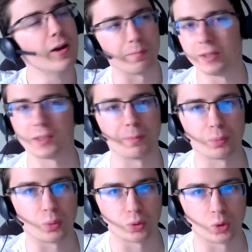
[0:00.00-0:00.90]
mais c'est pas
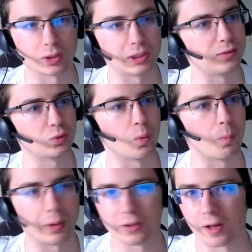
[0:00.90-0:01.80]
pour autant qu'ils sont
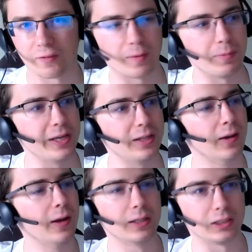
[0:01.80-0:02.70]
pas dans la famine,
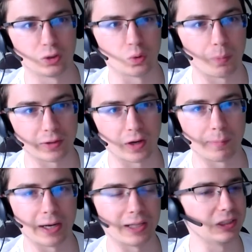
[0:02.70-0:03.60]
qu'ils sont pas dans
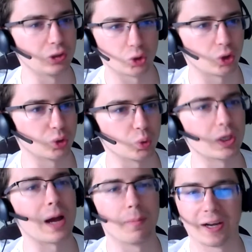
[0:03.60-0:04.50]
la maladie, ce genre de
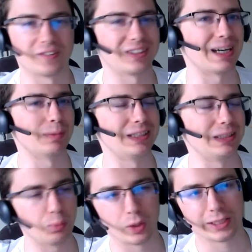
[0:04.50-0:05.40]
truc là. Bref, c'est un
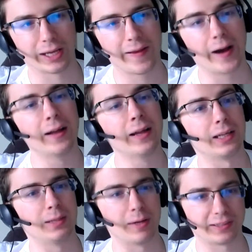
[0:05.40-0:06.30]
petit peu la galère.
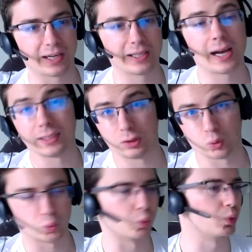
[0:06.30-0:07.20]
Et Materia, ils
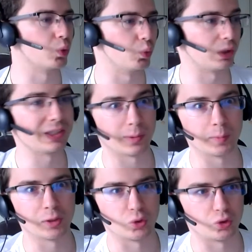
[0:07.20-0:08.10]
sont contre tout ça, ils
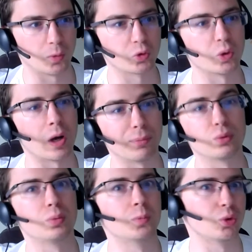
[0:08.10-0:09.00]
aimeraient bien justement que un
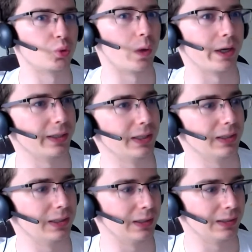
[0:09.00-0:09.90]
peu tout le monde soit
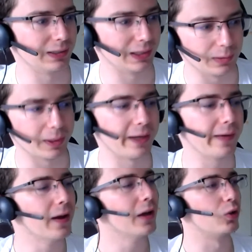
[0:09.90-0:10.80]

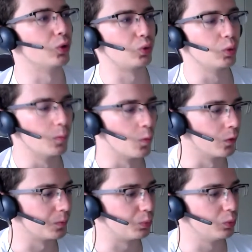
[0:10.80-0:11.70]
équilibré, que tout le
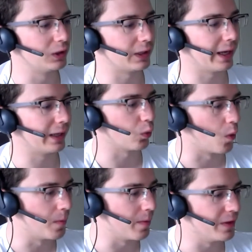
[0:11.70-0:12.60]
monde puisse être
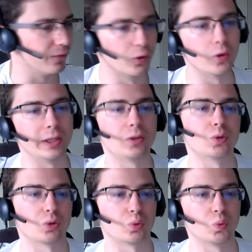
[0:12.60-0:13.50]
au même niveau et
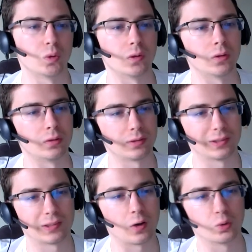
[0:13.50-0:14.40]
que surtout euh,
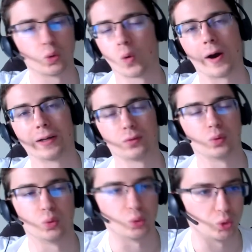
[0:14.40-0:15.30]
Testaroto arrête
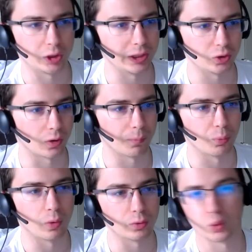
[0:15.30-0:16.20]
de juger les gens
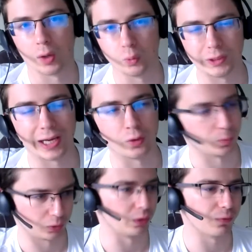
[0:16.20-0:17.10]
pour un, oui et un
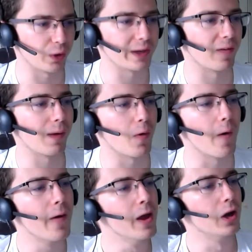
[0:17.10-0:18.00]
non. Parce que des fois, il y a
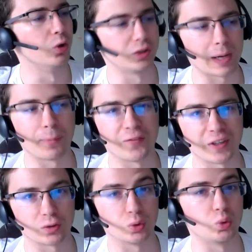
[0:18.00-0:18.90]
vraiment le simple
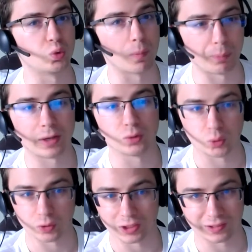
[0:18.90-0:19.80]
fait que tu sois pas du
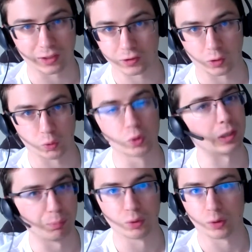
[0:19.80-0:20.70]
côté de Testaroto,
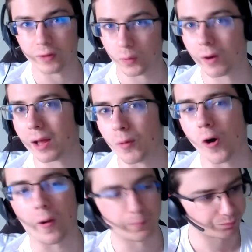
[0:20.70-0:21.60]
ça peut te valoir la mort.